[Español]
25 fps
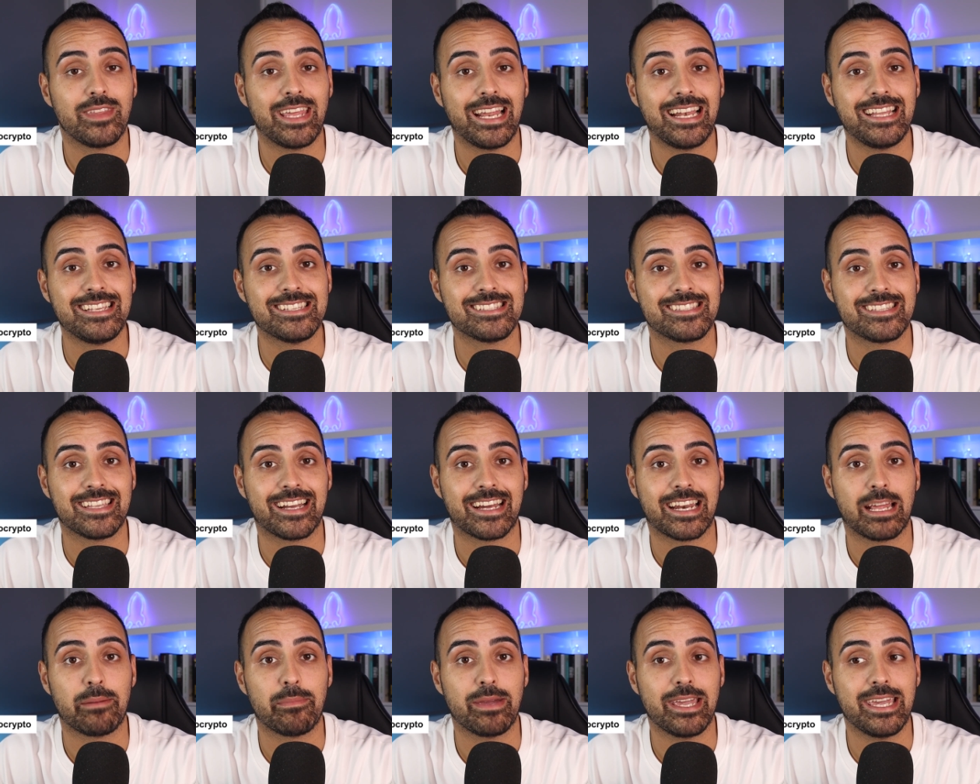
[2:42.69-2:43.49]
del
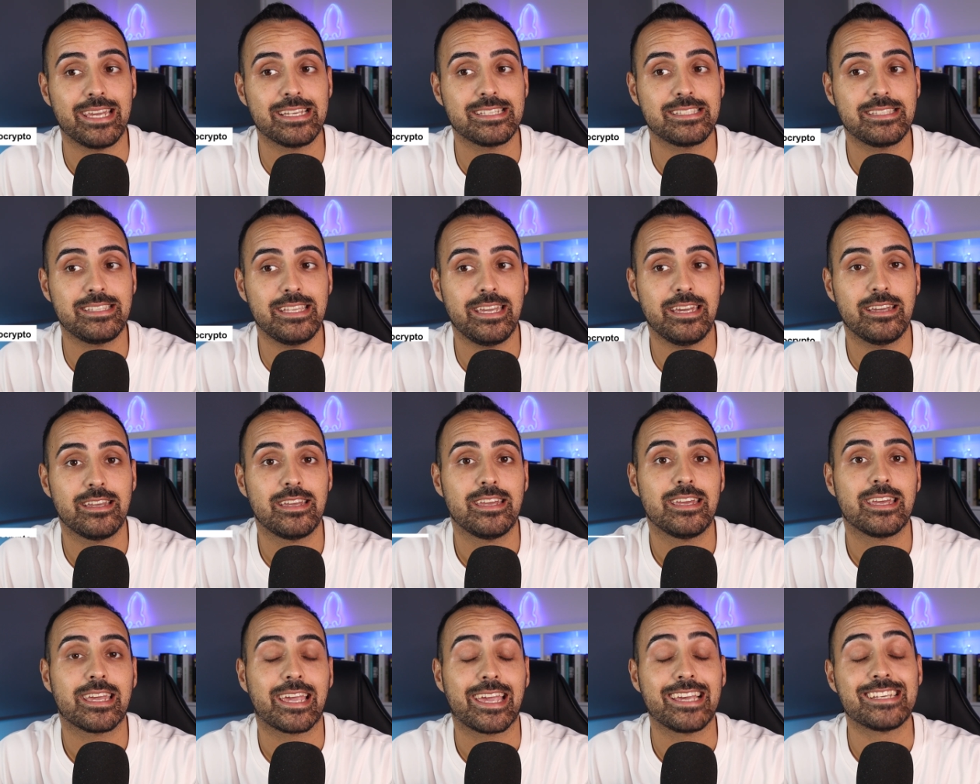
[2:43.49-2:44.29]
Instagram, este
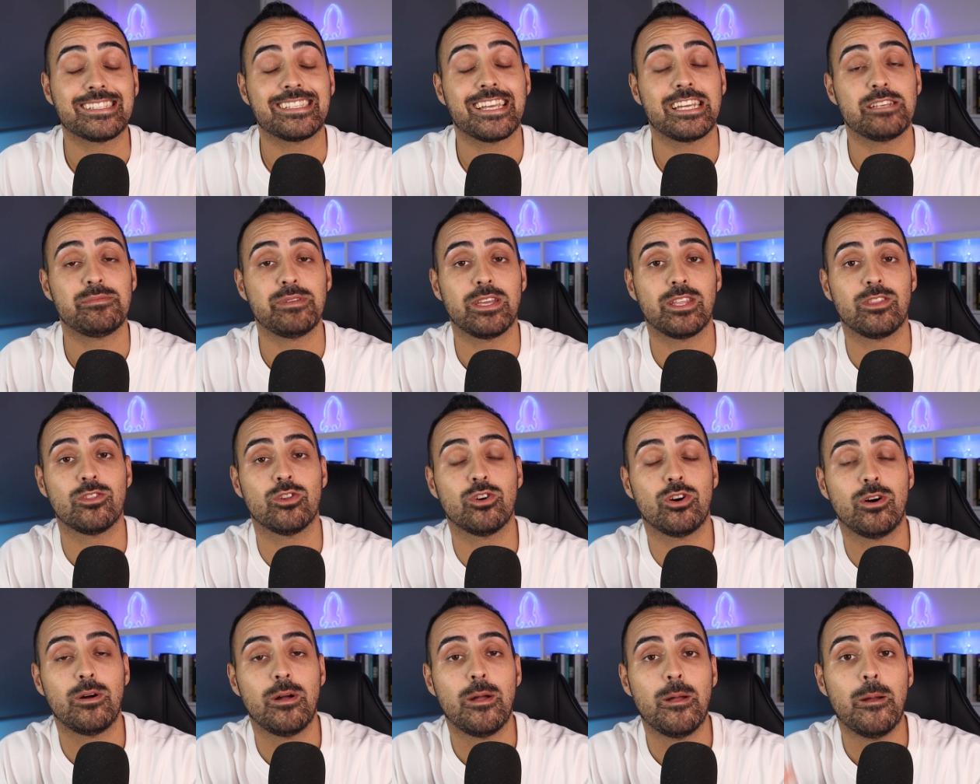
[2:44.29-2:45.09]
que estáis
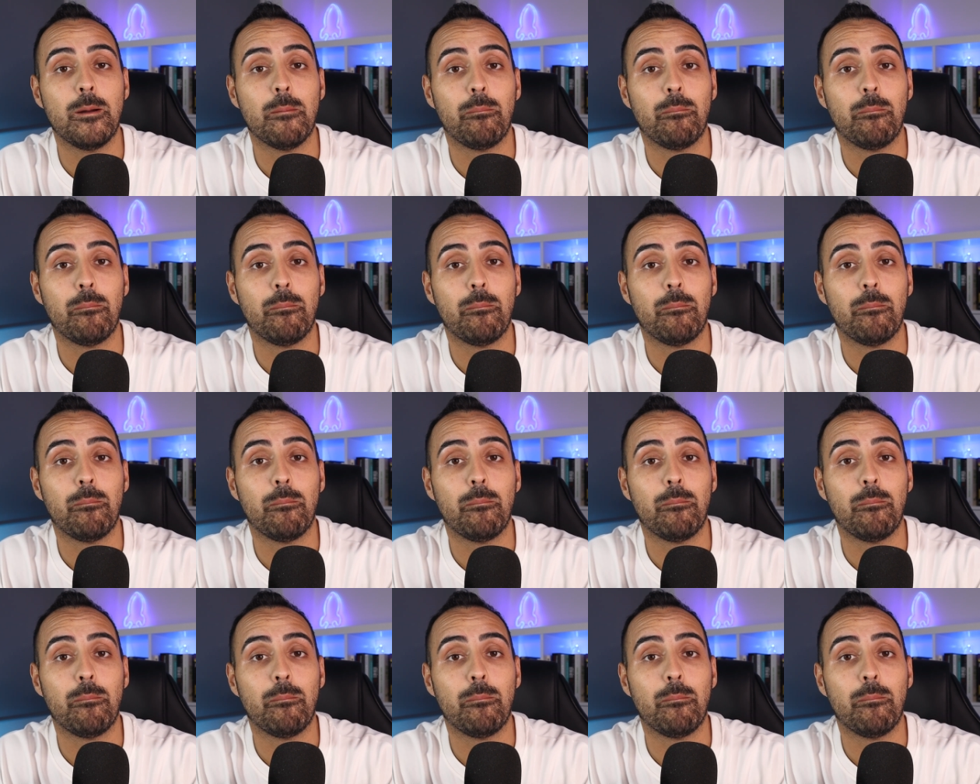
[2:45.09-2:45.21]
viendo